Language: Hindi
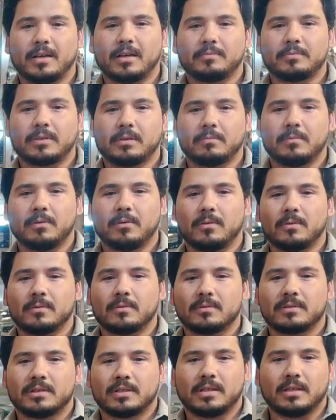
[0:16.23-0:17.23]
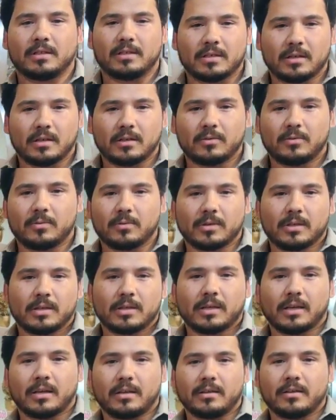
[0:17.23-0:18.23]
है आप सब लोग ठीक ठाक होंगे
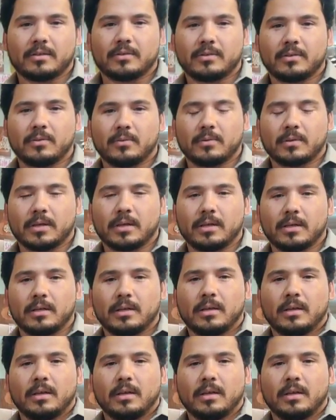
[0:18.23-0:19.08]
खैरियत से होंगे